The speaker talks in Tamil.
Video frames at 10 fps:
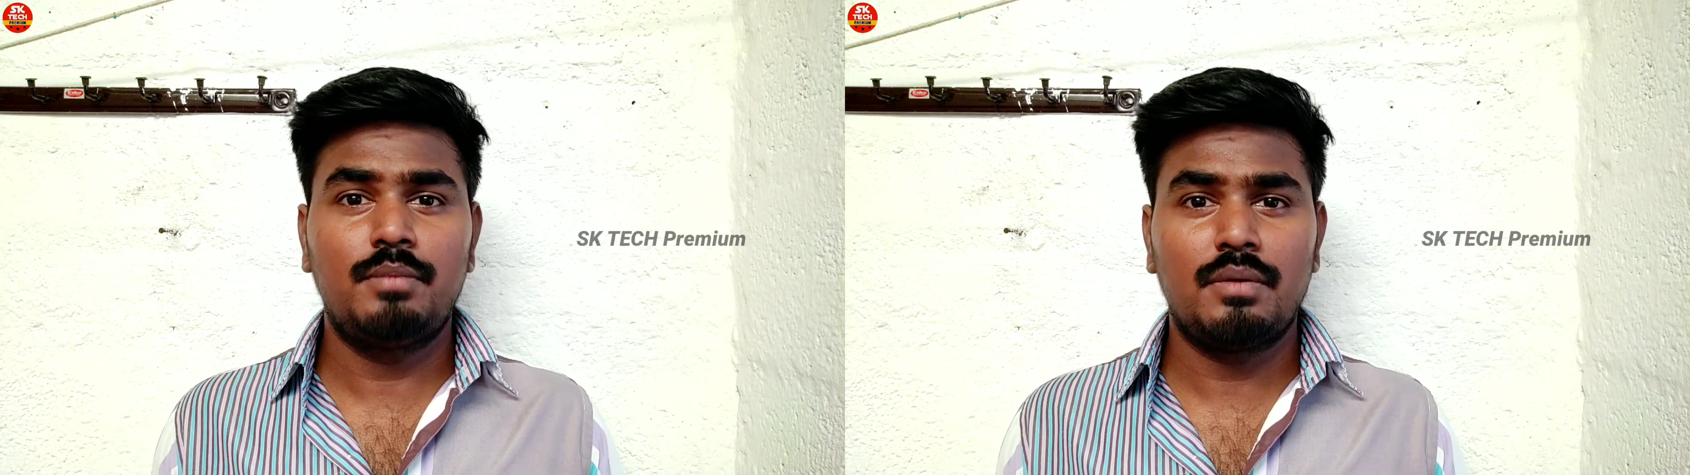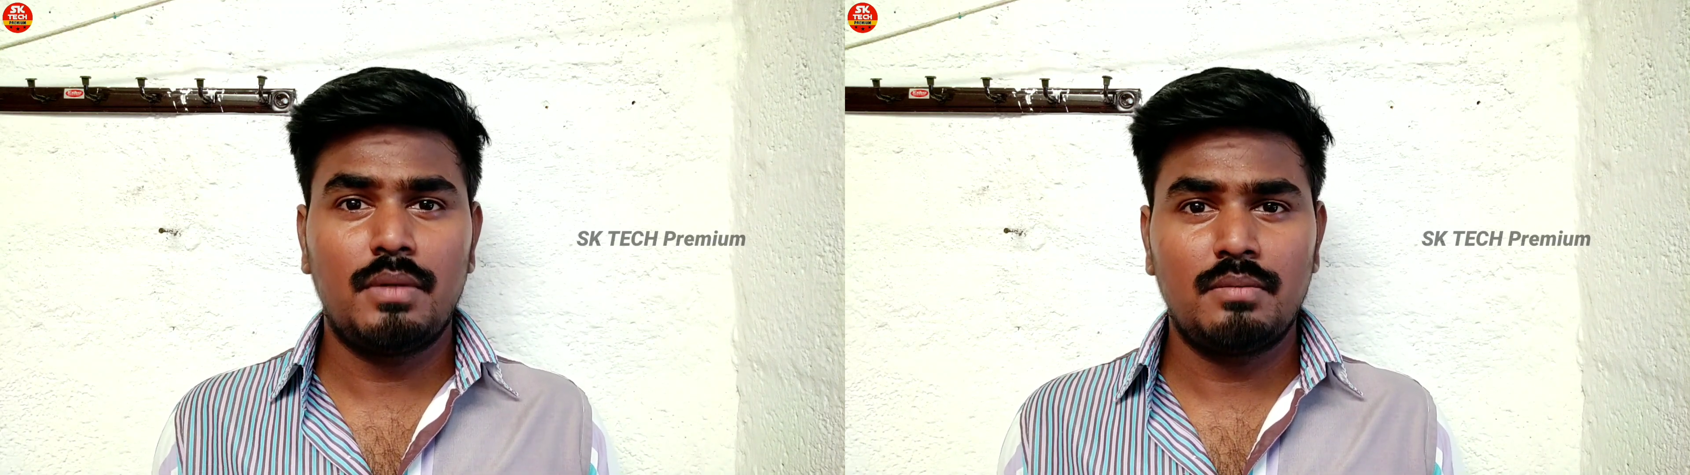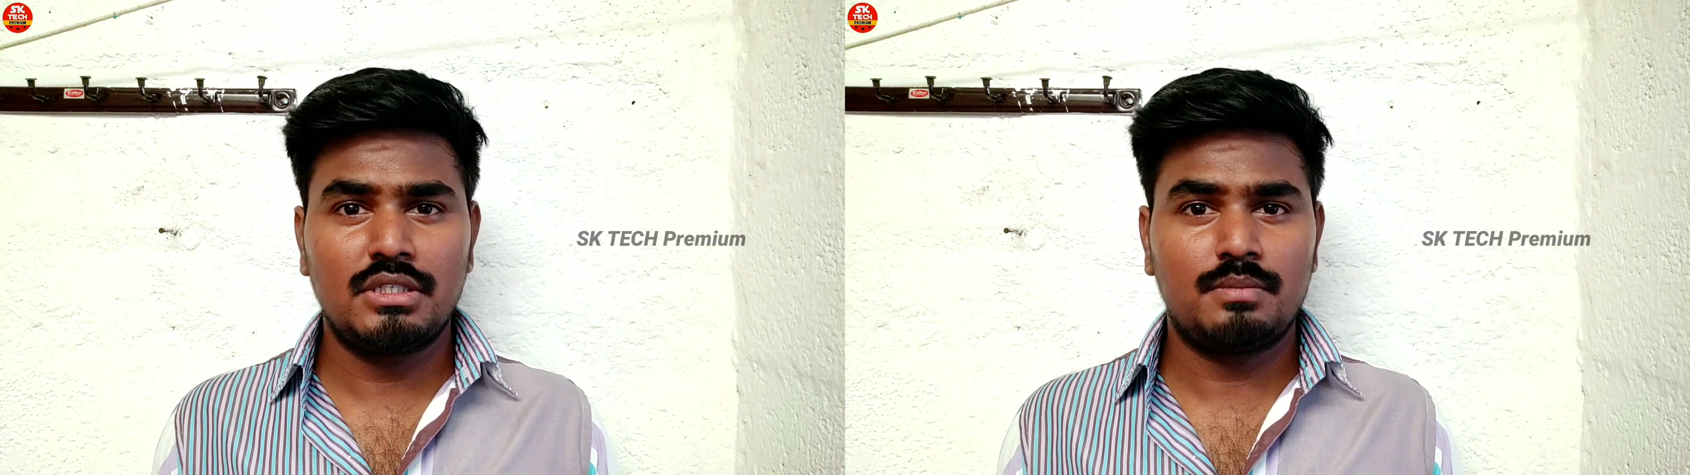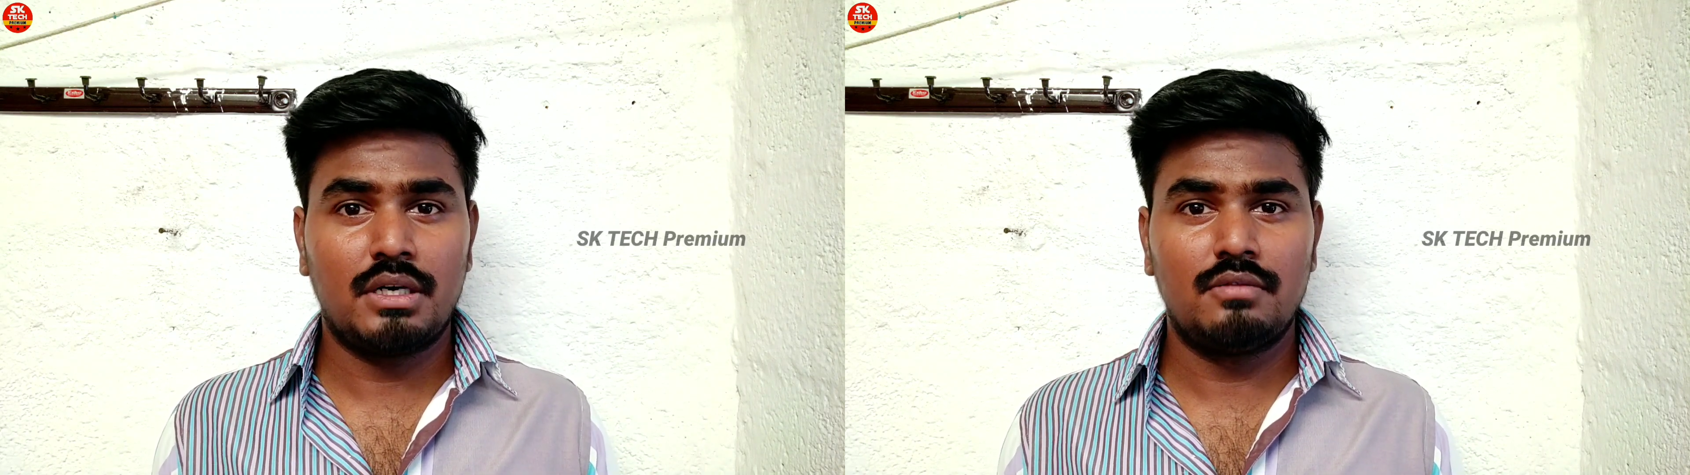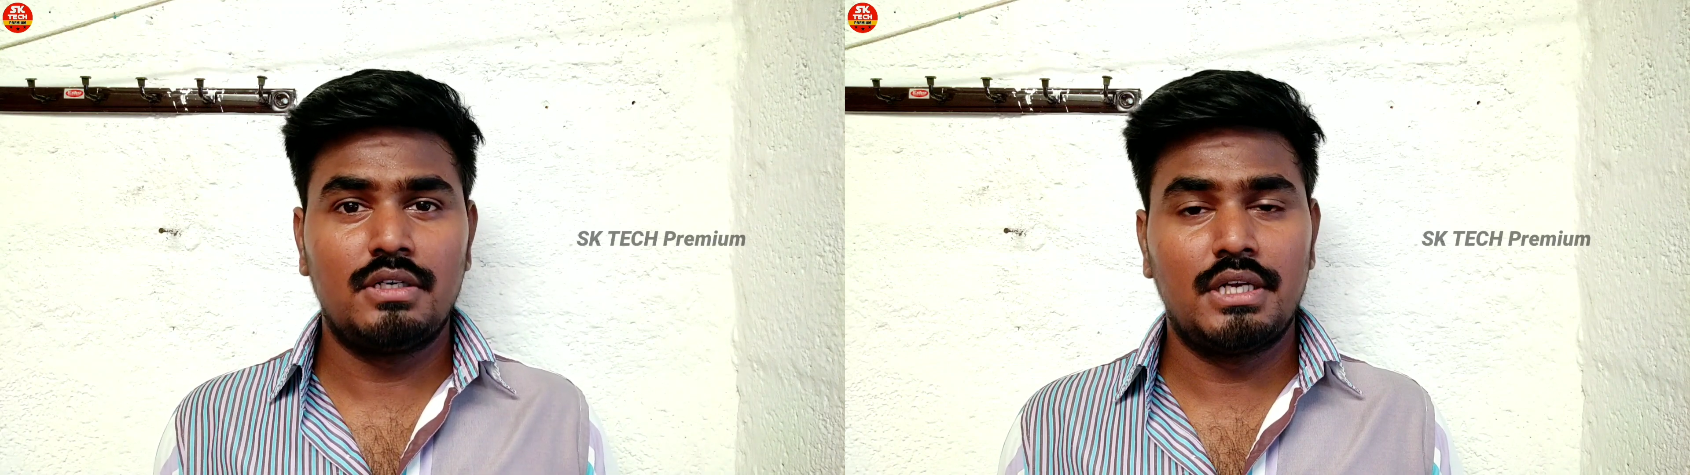பர்ஃபார்மன்ஸ்
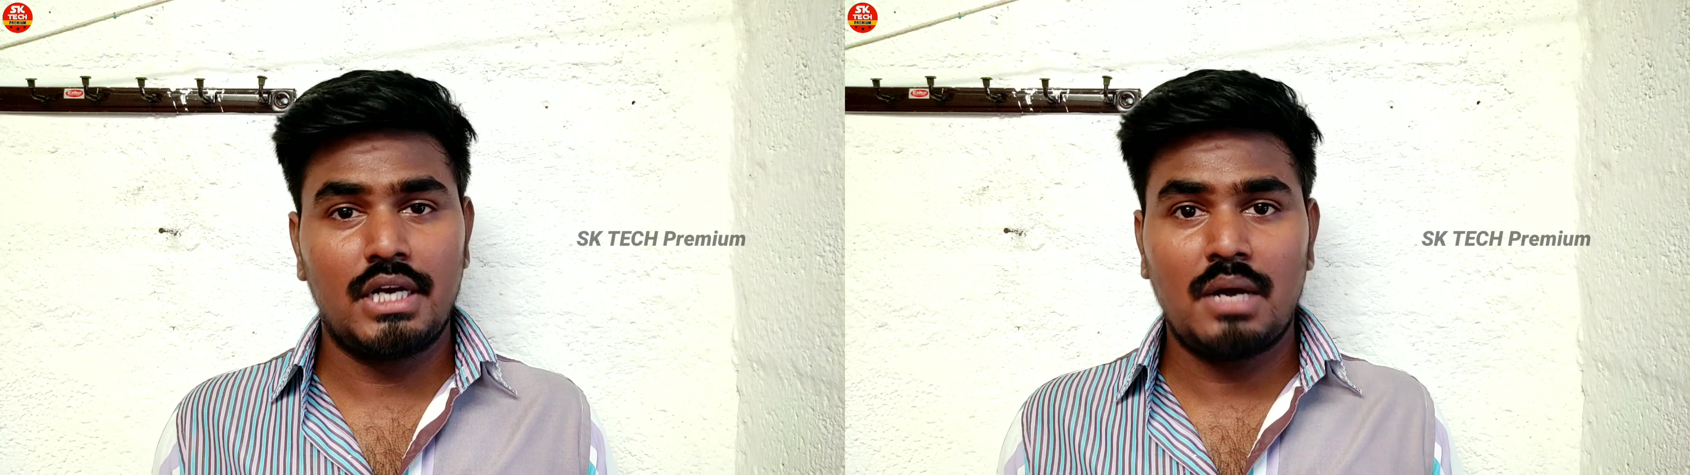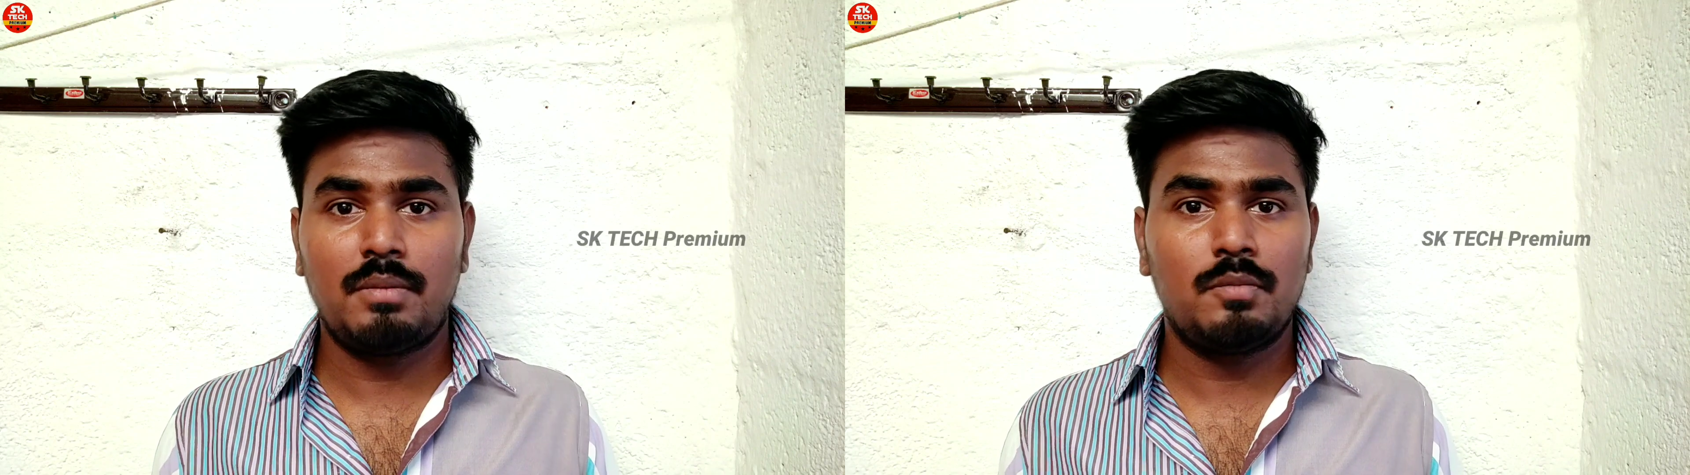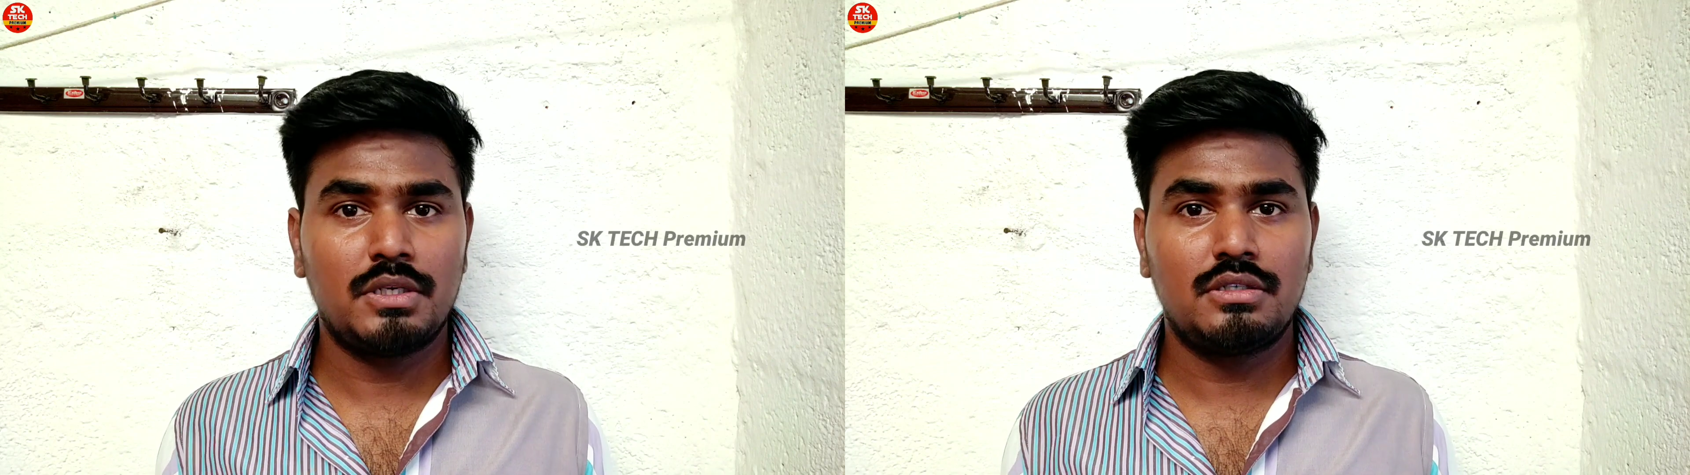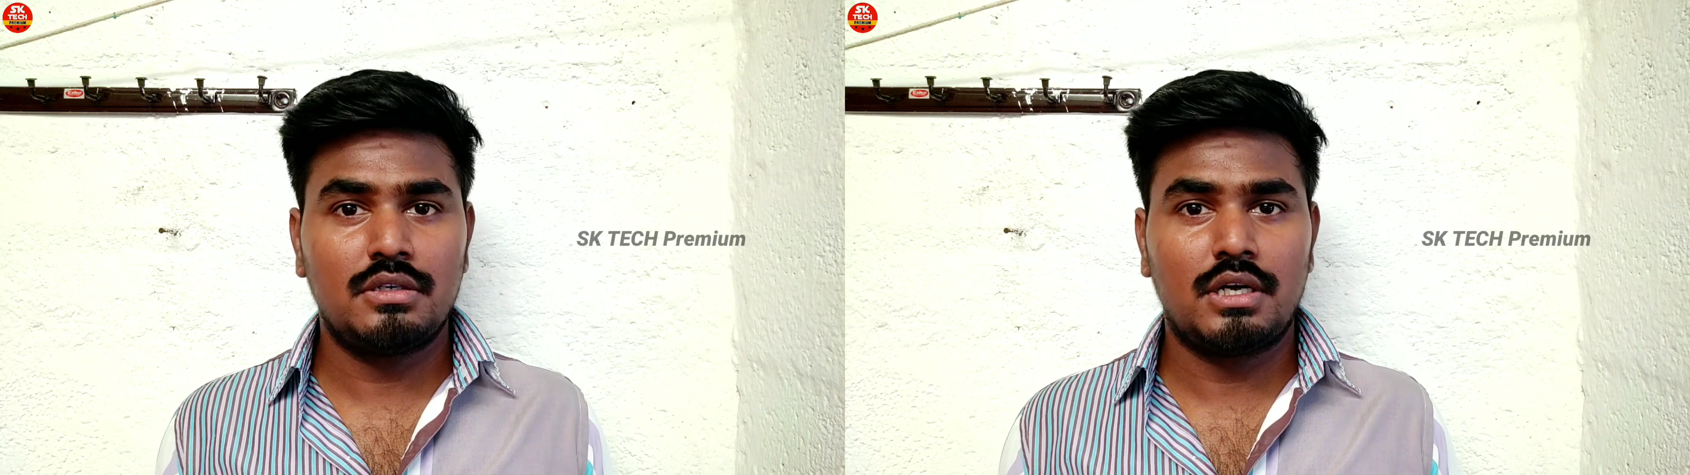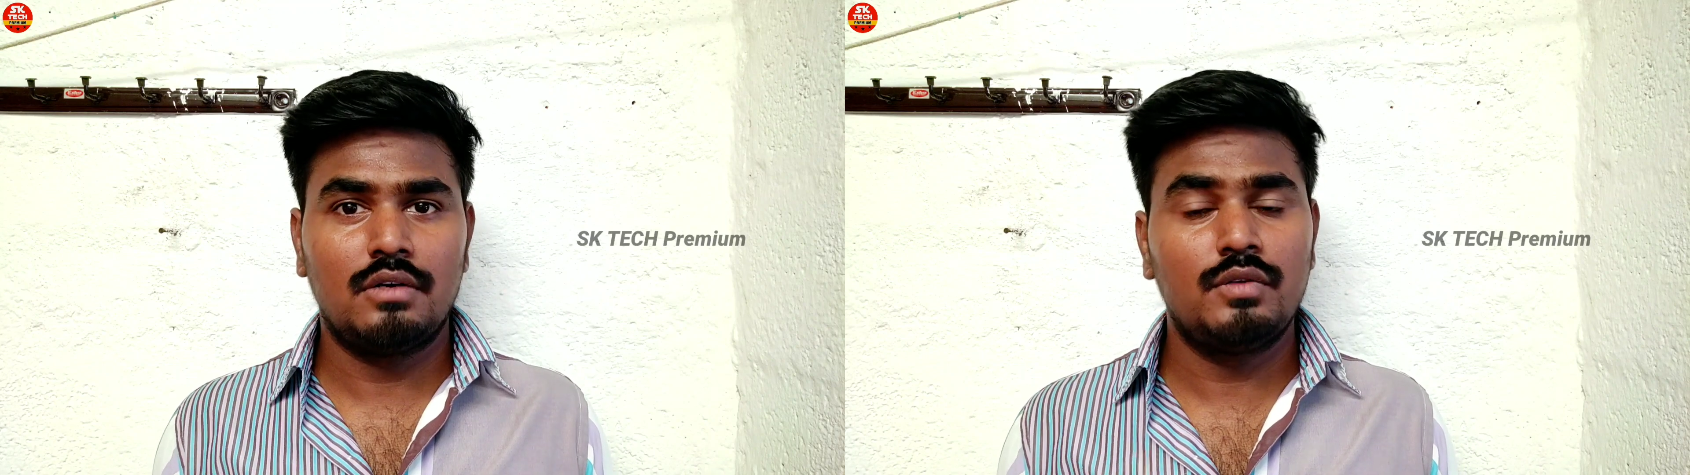பண்ண வேண்டிய லேப்டாப்
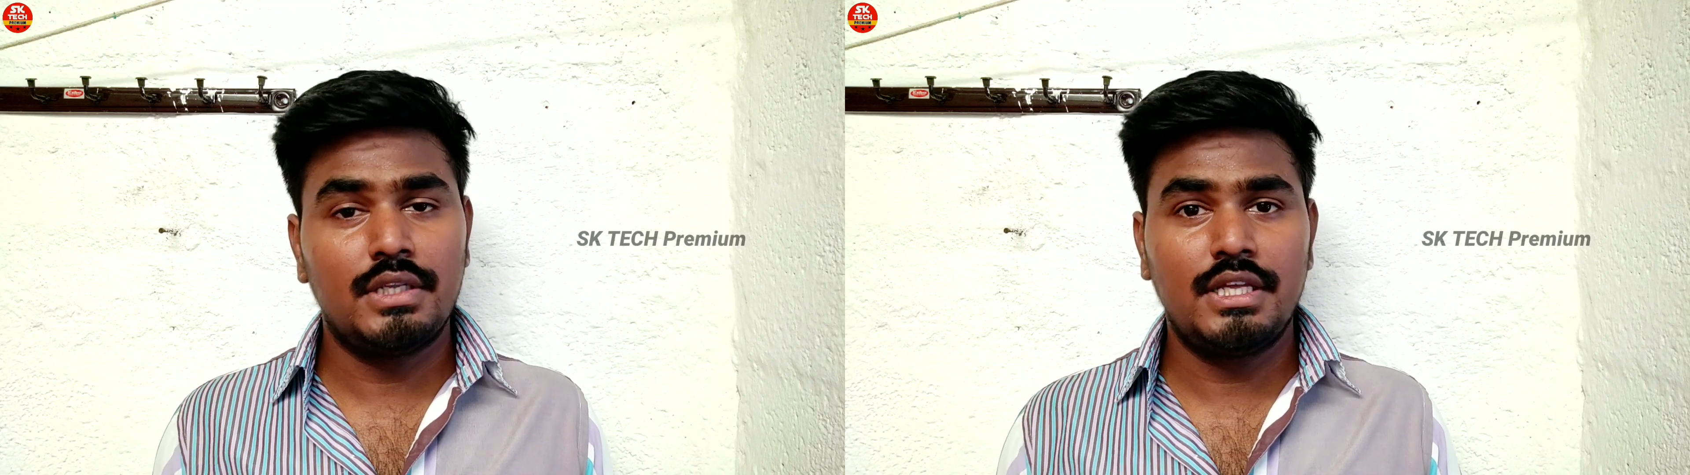வச்சுருந்தாலும்